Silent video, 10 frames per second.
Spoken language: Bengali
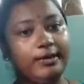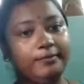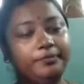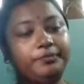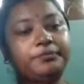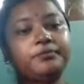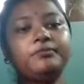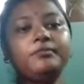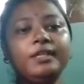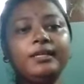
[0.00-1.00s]
যায়
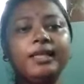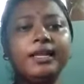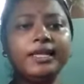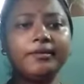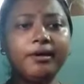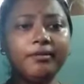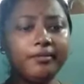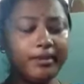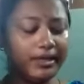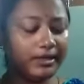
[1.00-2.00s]
তাহলে
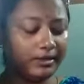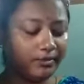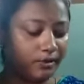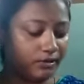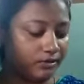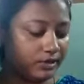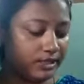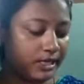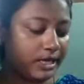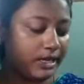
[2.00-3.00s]
এইভাবে মেঘ নির্ভর
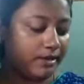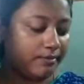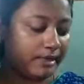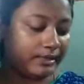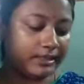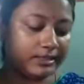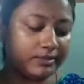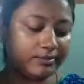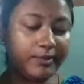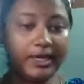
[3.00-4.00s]
করছে বাতাস
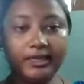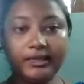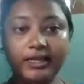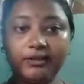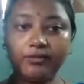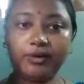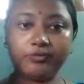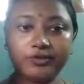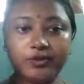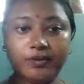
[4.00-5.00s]
মেঘটা তোমরা
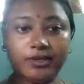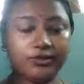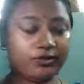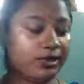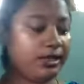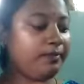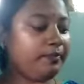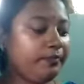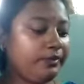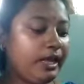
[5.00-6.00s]
বুঝতে পারছো কি
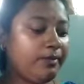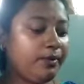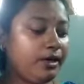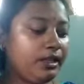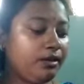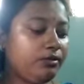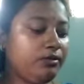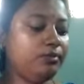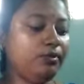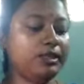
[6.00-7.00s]
তারপরে দেখো
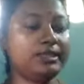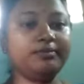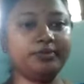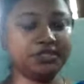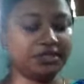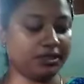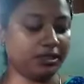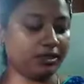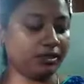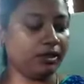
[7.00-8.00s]
বলেছে
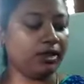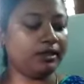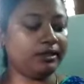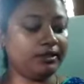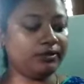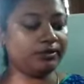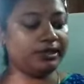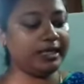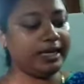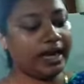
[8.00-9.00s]
বৃষ্টি
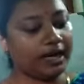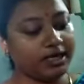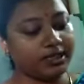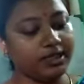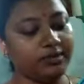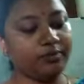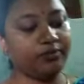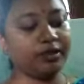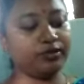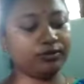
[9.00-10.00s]
নীল আকাশের
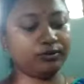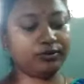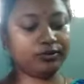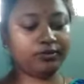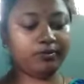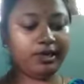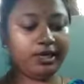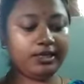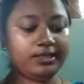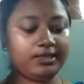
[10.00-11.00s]
বুকে ছোট ছোট
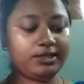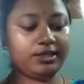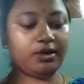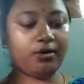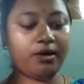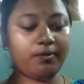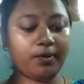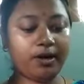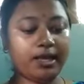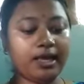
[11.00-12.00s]
মেঘ সৃষ্টি হওয়ার
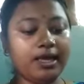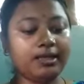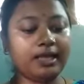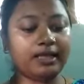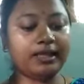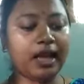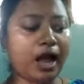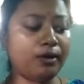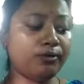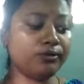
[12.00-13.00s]
পরে তাতে
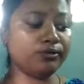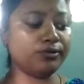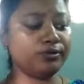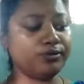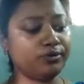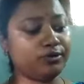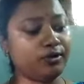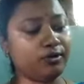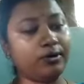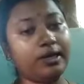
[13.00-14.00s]
আরও ছোট ছোট
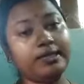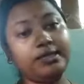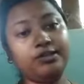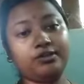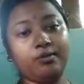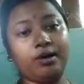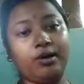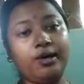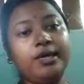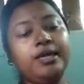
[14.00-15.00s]
জলকণা এসে জমা
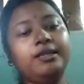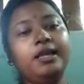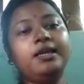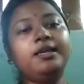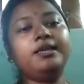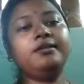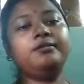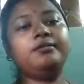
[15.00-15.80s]
হয় তাহলে কি